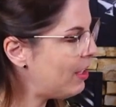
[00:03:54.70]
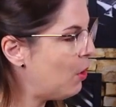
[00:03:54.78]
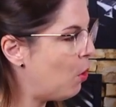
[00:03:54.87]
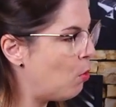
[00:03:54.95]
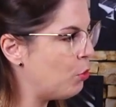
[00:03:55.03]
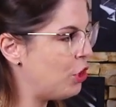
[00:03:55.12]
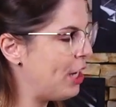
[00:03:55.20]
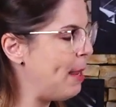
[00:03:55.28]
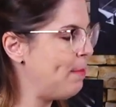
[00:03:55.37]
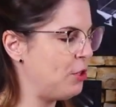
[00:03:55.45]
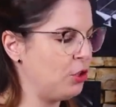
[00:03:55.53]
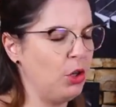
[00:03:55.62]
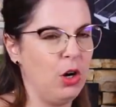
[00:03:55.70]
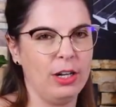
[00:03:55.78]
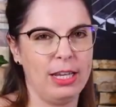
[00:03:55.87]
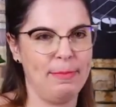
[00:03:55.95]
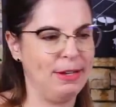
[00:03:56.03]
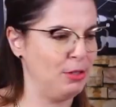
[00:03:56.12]
com o shape de dó,
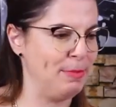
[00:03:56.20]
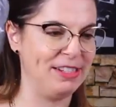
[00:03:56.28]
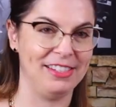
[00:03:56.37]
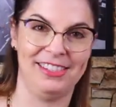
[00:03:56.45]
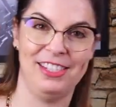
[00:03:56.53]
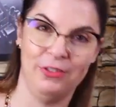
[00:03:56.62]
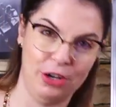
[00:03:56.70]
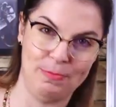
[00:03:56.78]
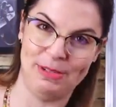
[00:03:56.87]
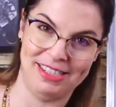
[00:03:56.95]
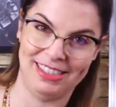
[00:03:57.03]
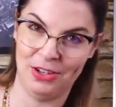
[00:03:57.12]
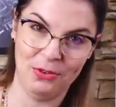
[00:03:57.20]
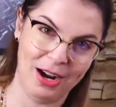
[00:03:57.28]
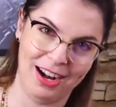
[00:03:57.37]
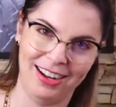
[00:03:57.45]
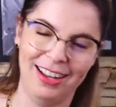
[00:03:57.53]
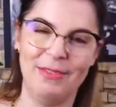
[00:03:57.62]
que é mais ou menos assim, vou representar no
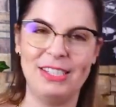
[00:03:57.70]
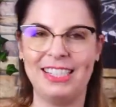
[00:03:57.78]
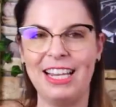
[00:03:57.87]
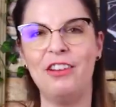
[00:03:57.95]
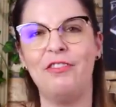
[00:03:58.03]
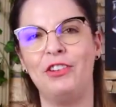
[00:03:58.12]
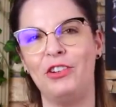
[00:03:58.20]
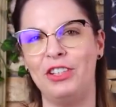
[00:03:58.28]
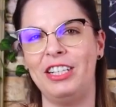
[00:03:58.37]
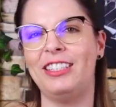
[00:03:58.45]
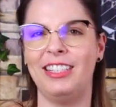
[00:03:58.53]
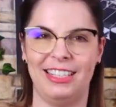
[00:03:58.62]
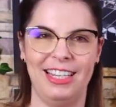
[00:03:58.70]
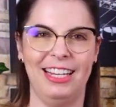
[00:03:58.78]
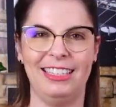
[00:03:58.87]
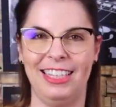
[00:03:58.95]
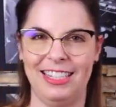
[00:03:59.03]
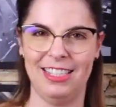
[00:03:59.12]
ar, né? Mas quem é violonista e quem é
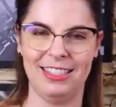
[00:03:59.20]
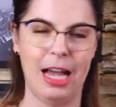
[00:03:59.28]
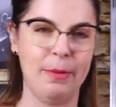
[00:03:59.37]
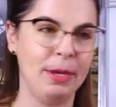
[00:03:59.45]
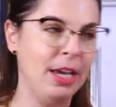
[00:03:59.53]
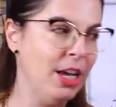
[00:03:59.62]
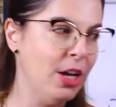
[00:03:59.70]
guitarrista sabe.